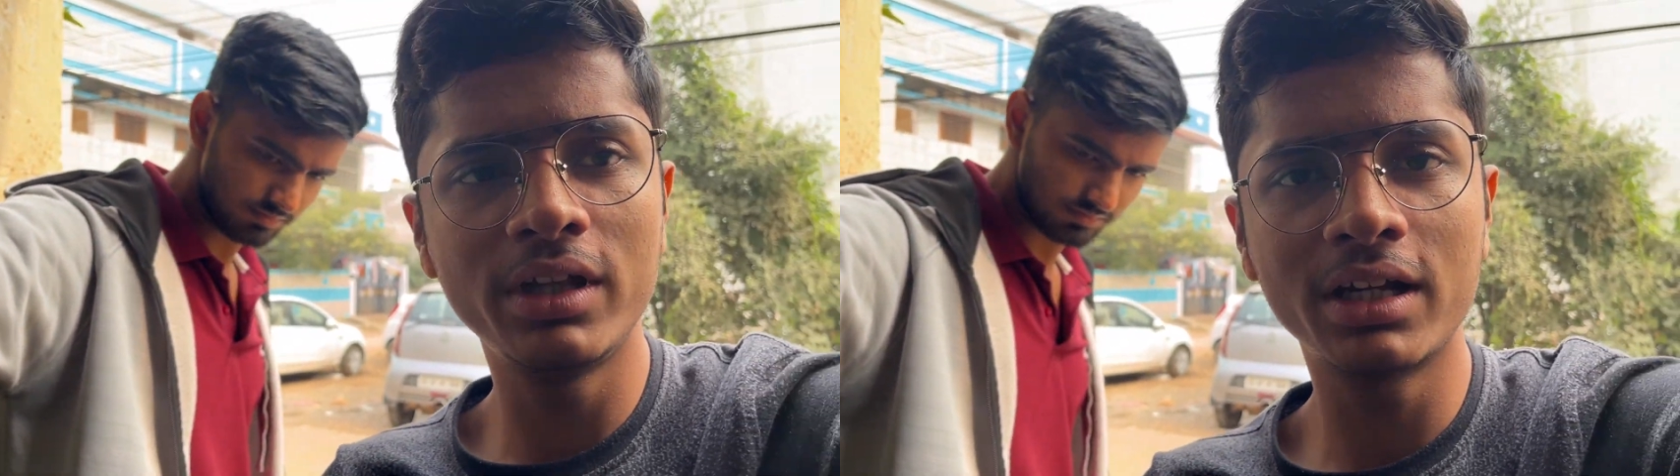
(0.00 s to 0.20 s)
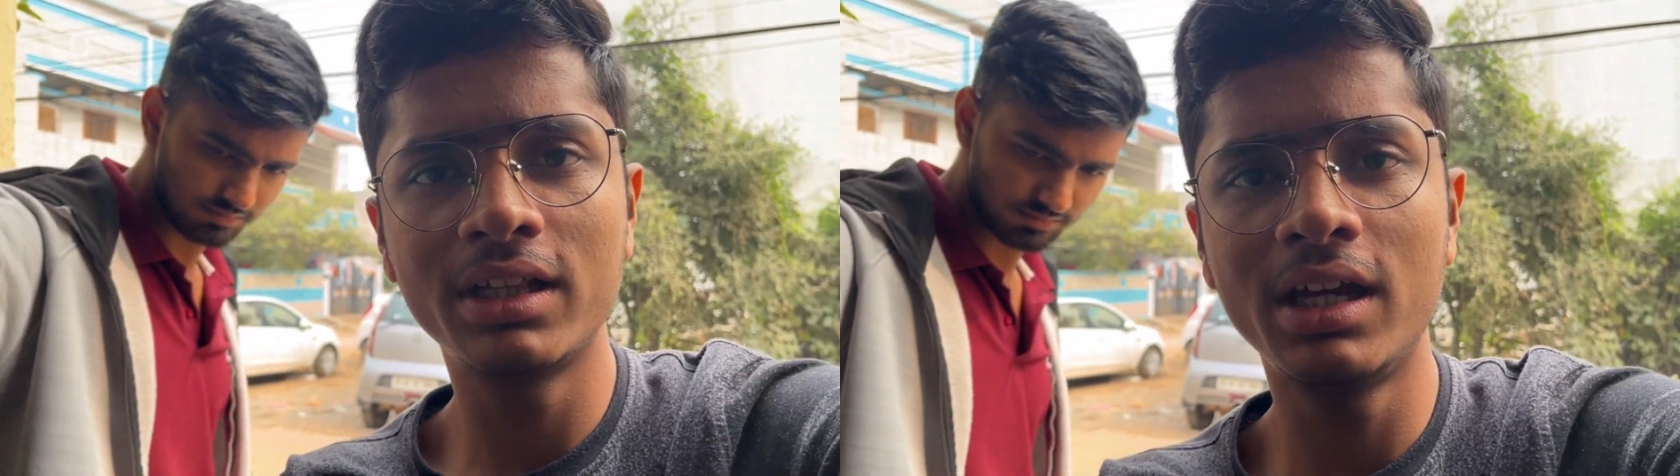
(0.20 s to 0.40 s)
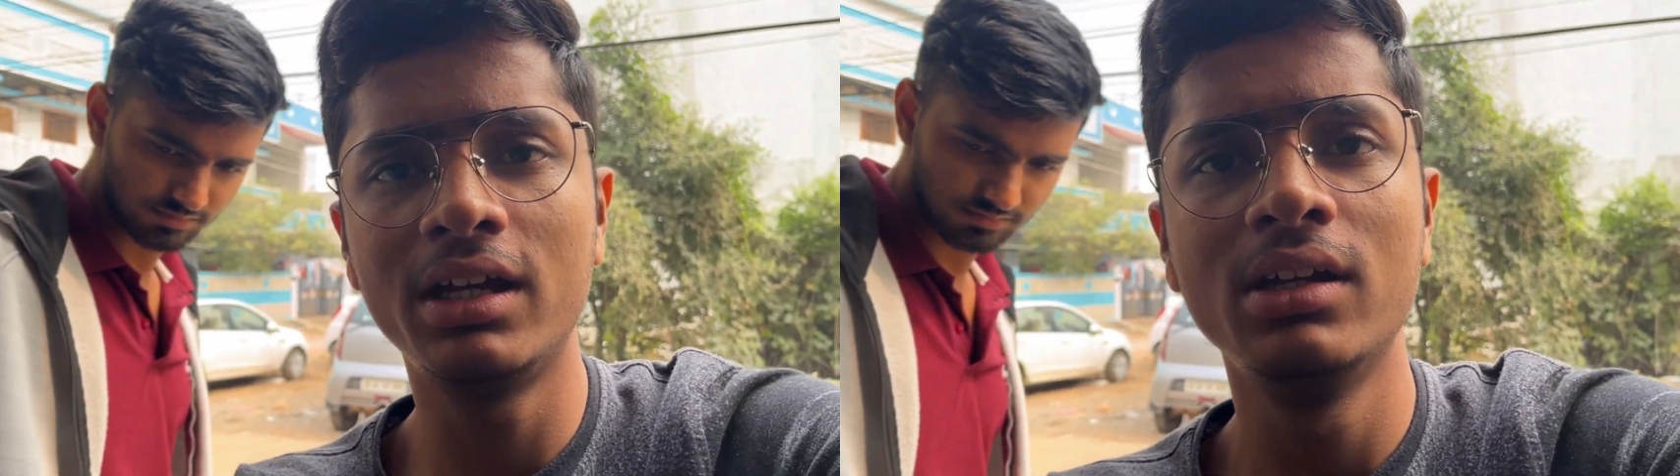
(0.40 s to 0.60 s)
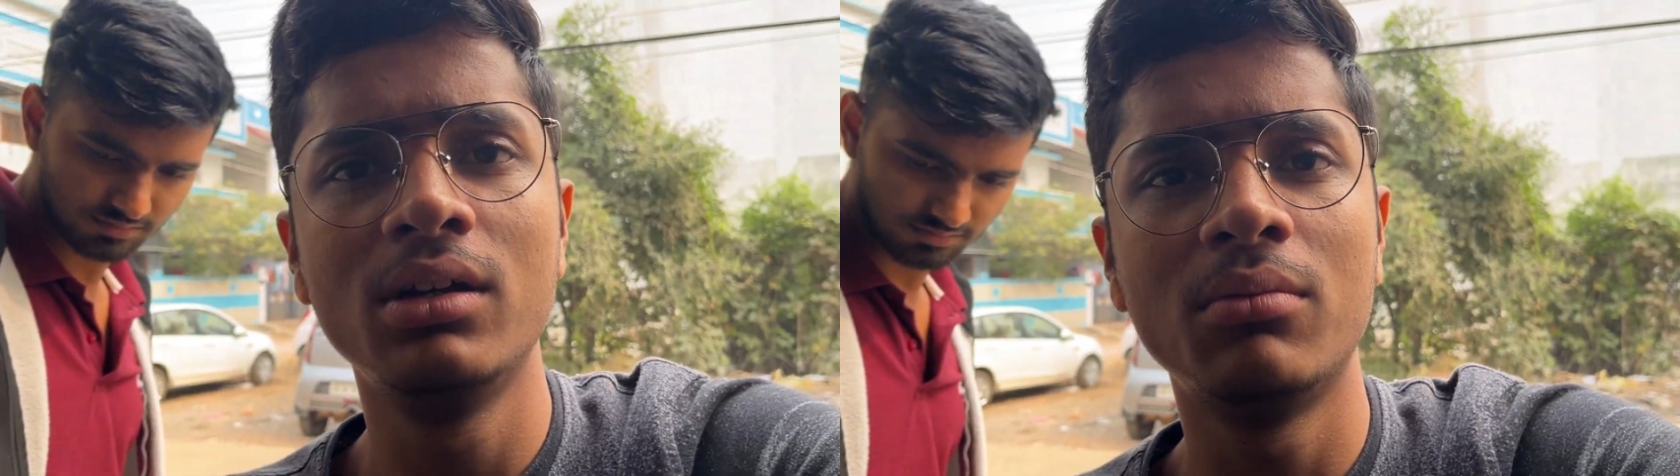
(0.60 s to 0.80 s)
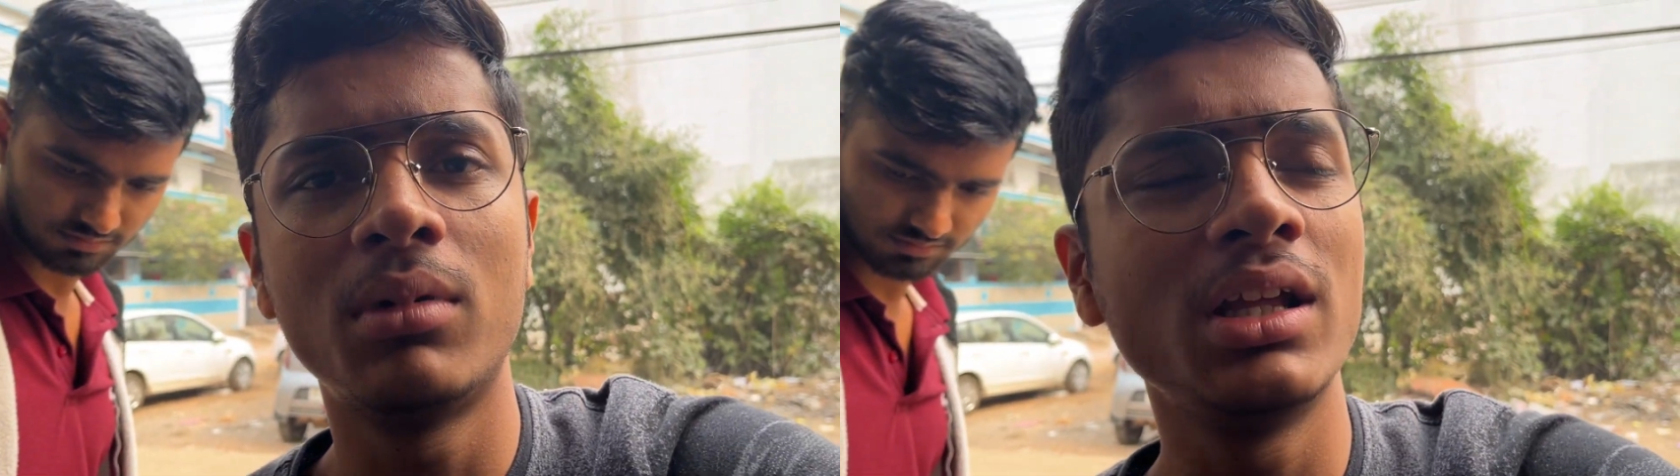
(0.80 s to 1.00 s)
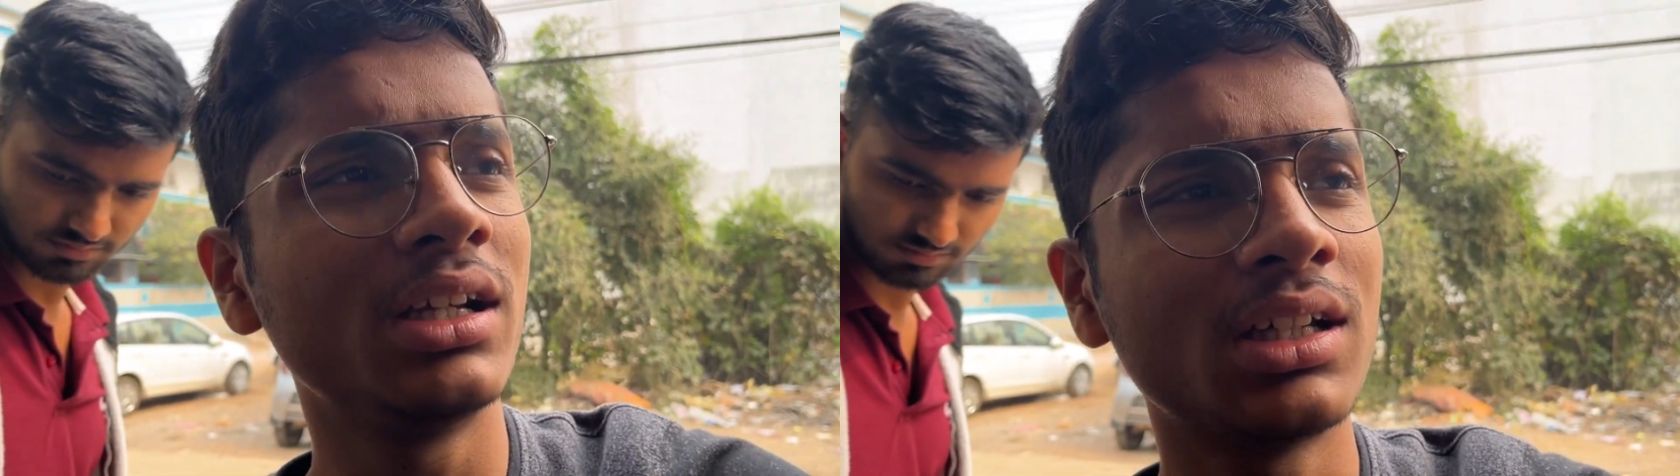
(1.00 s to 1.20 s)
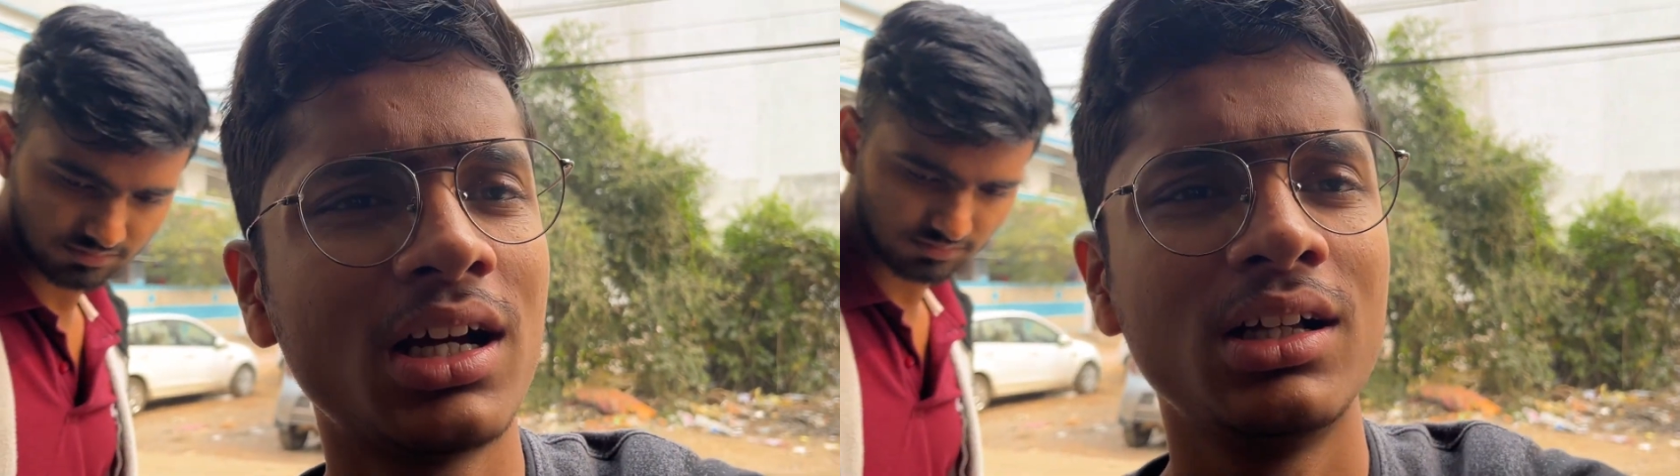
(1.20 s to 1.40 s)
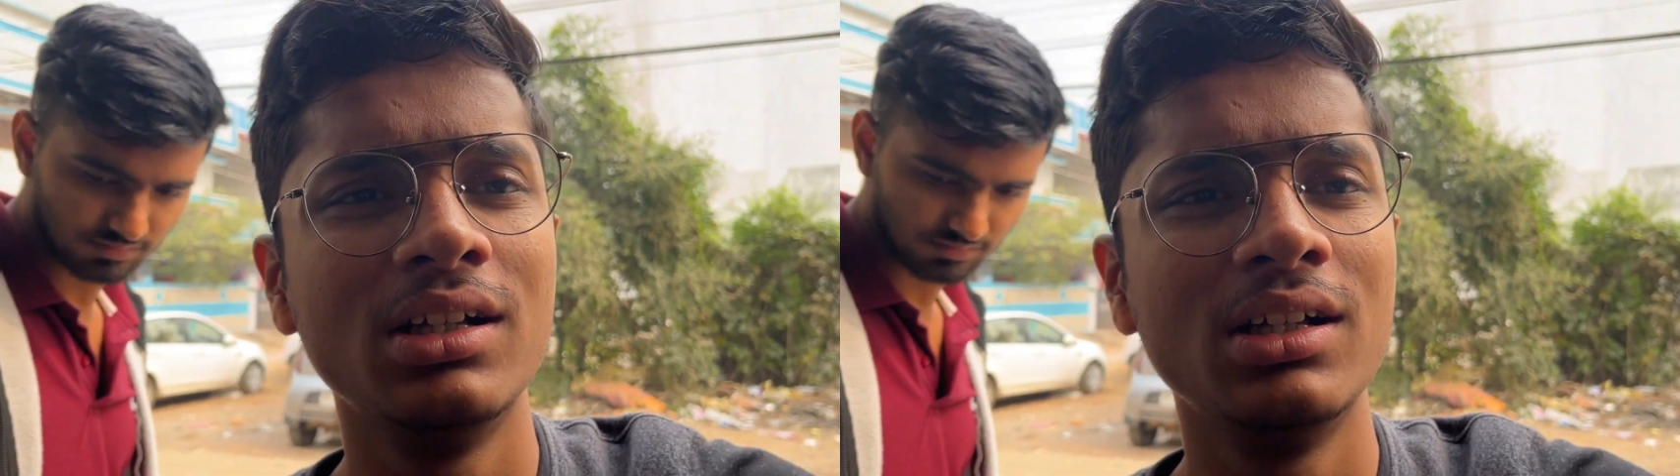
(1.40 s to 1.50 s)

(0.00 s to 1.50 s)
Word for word: देखते हैं बढ़िया सा